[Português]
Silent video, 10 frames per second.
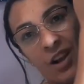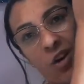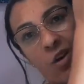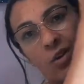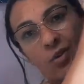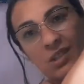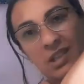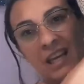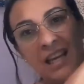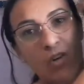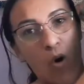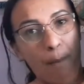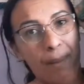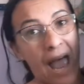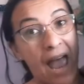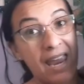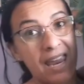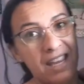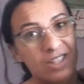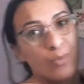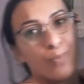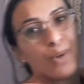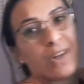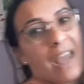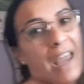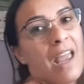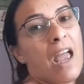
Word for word: Ó, eu consegui comprar isso por quê?